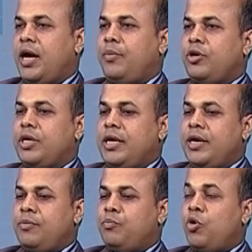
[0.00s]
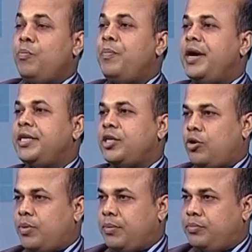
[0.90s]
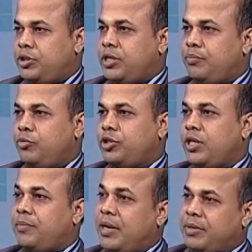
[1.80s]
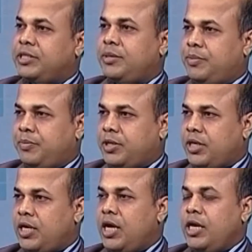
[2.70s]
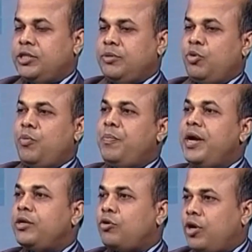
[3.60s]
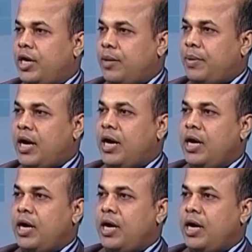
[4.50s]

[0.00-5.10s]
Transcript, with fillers: এবং এই মুভমেন্টের অভাব যে আমি বলছিলাম নামাজের ব্যাপারটা যে মুভমেন্ট করে না বা